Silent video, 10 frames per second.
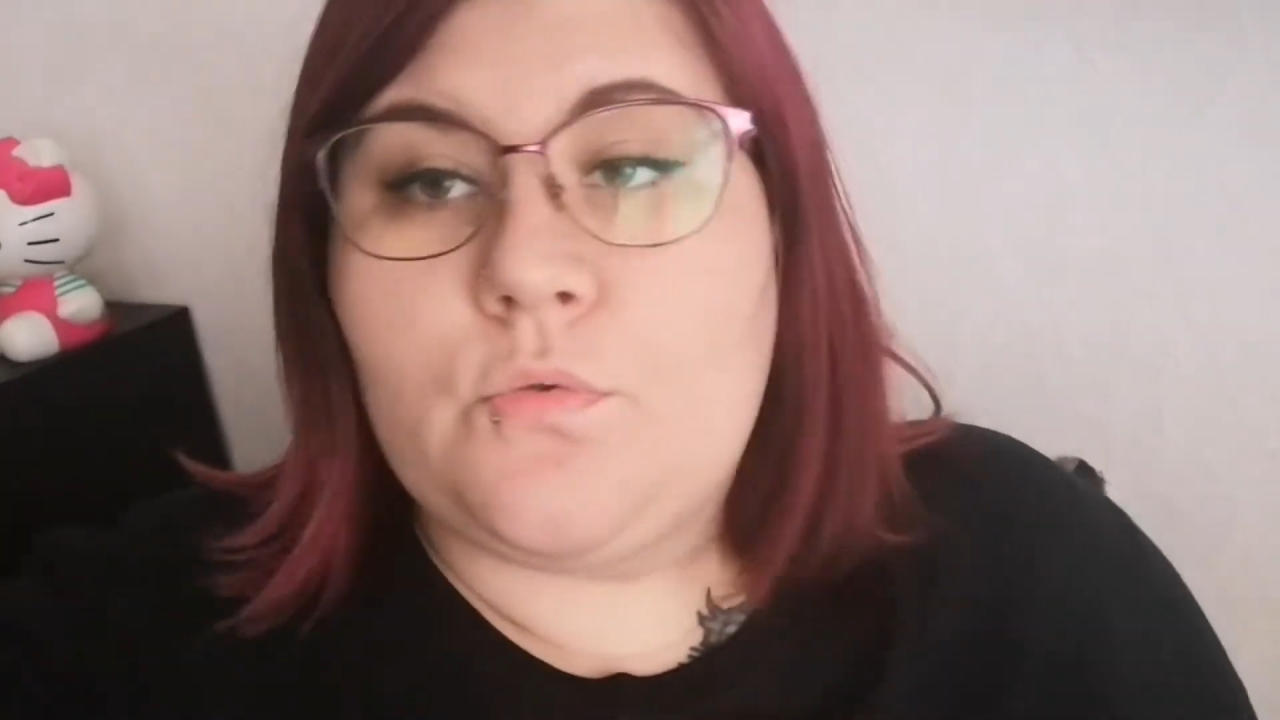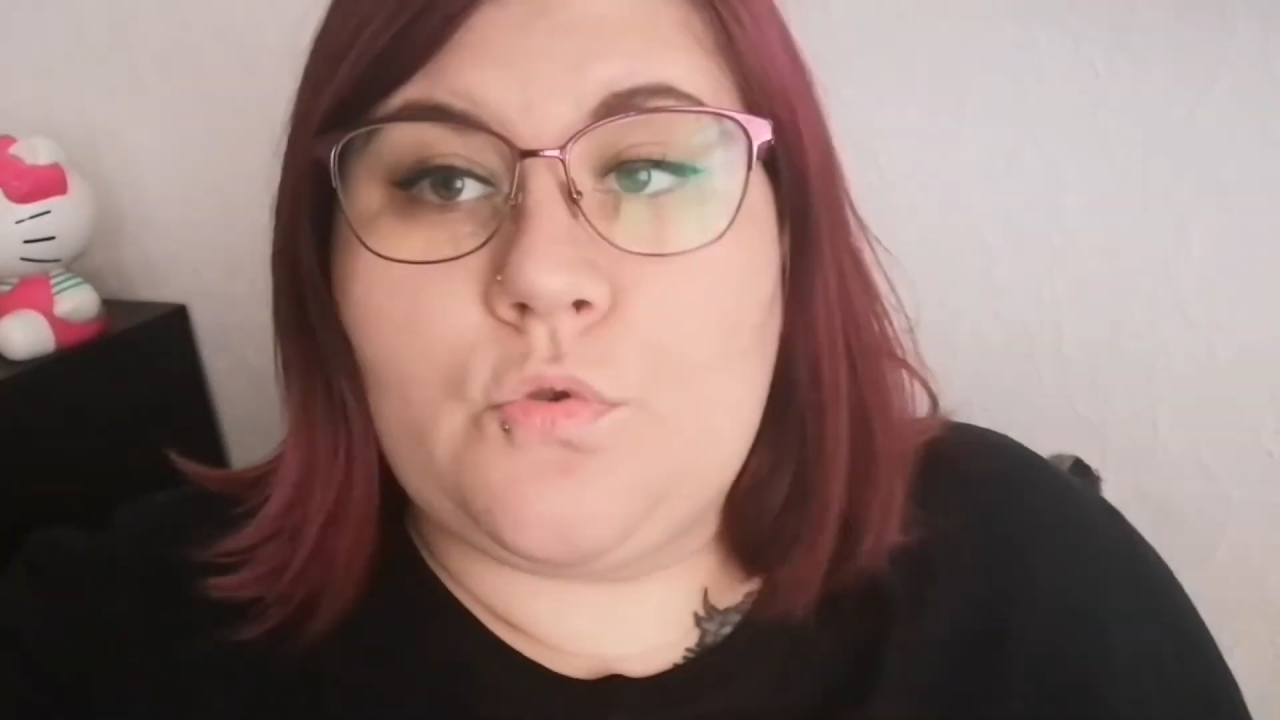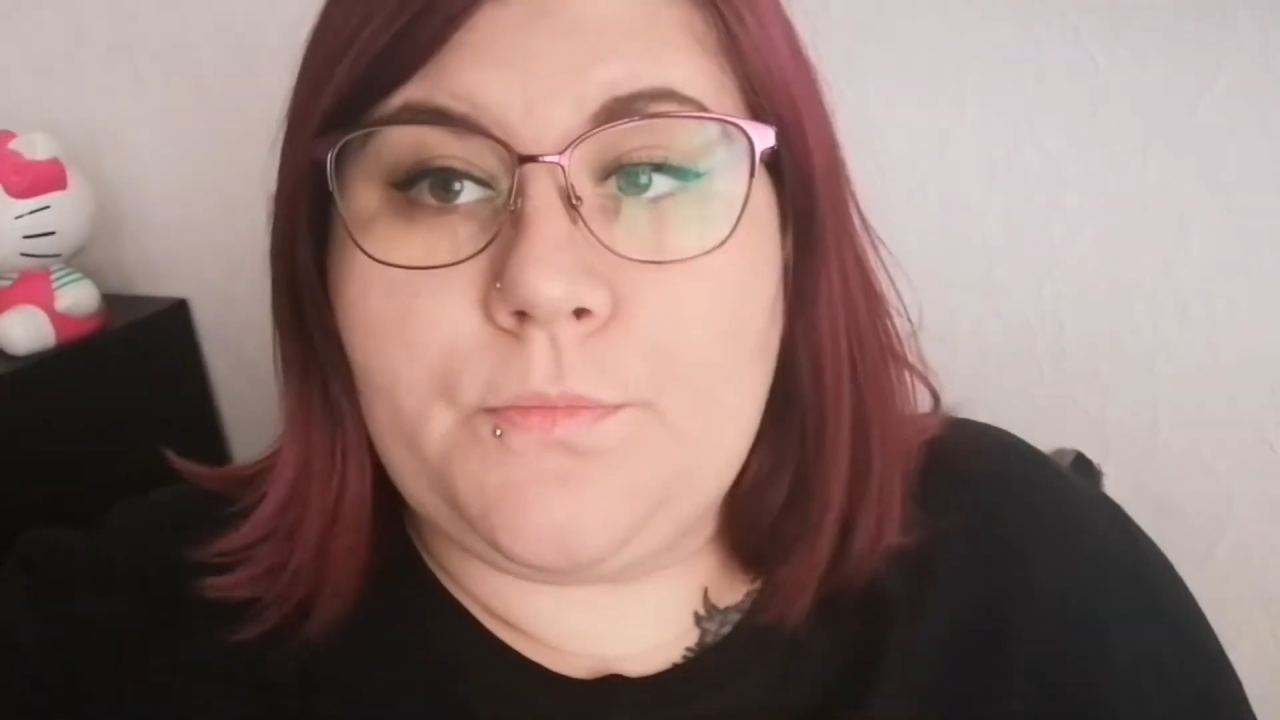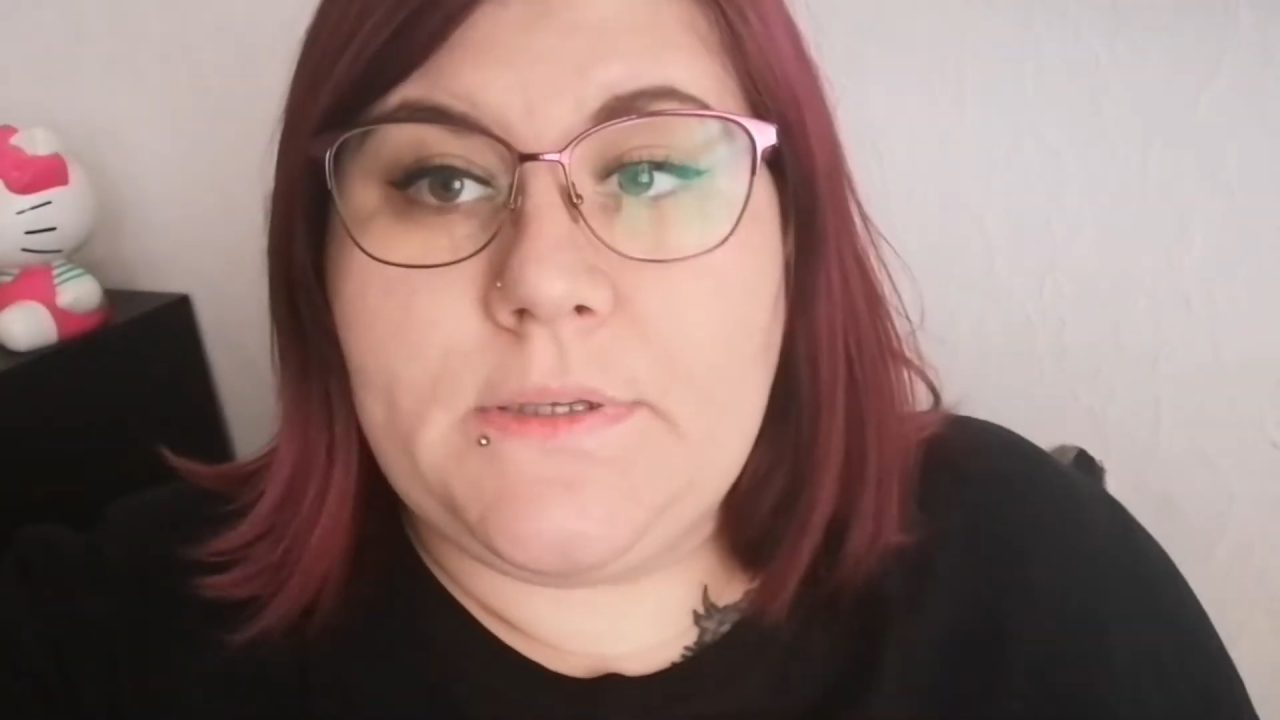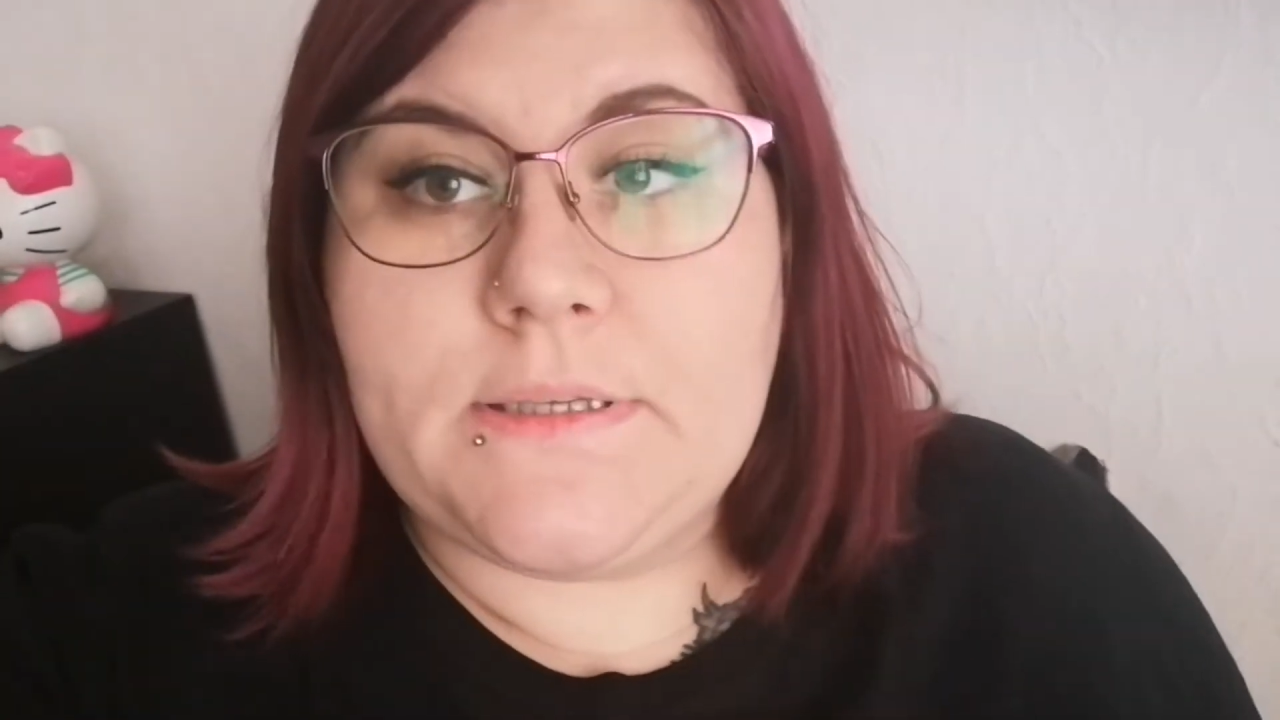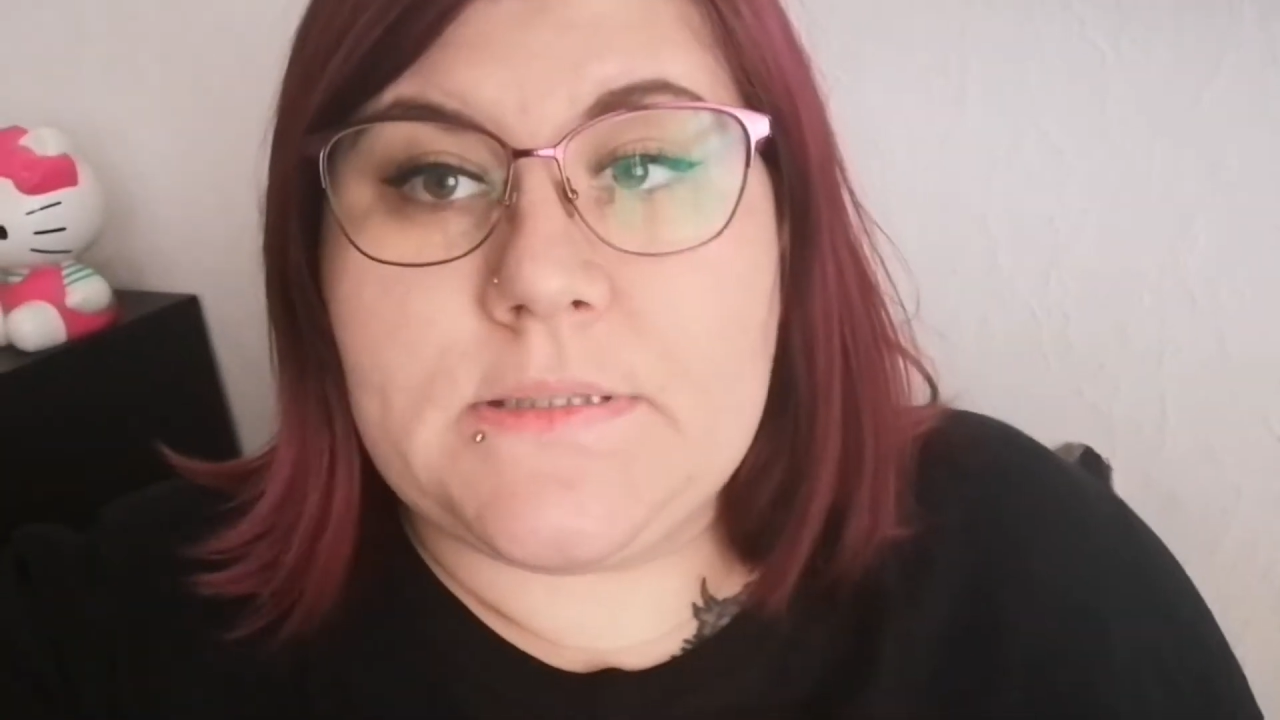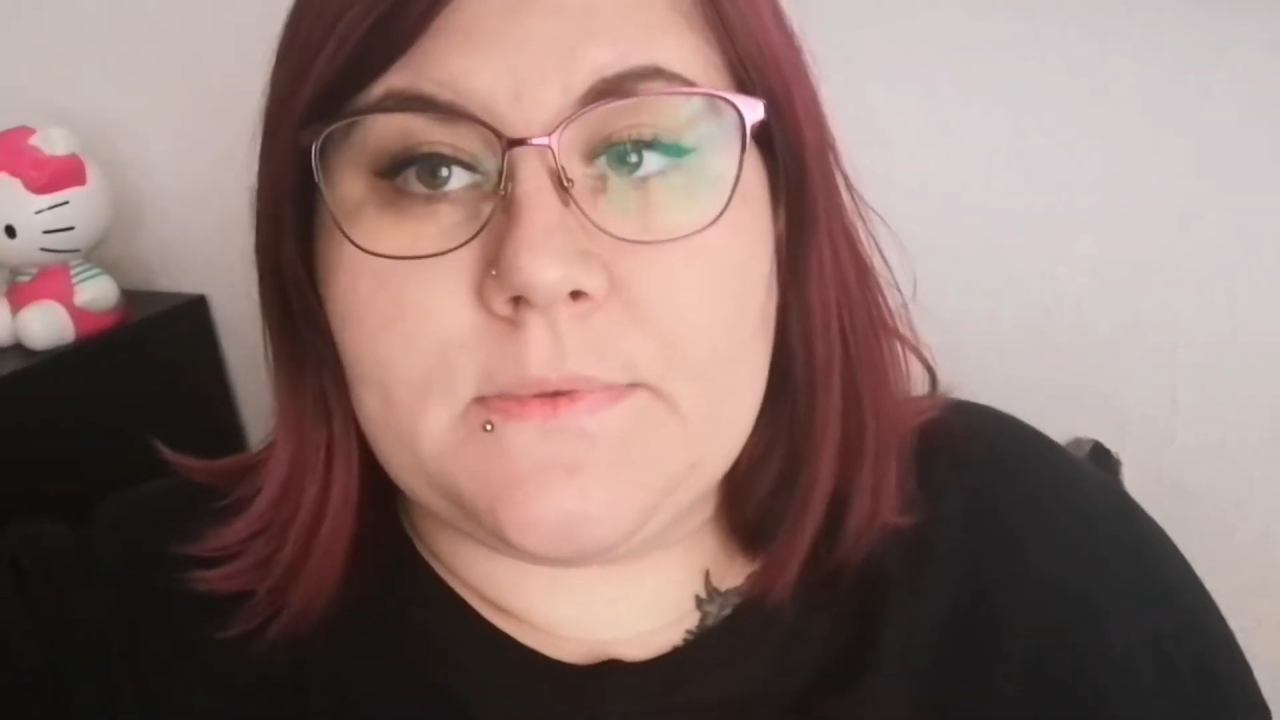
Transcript: Hubi ist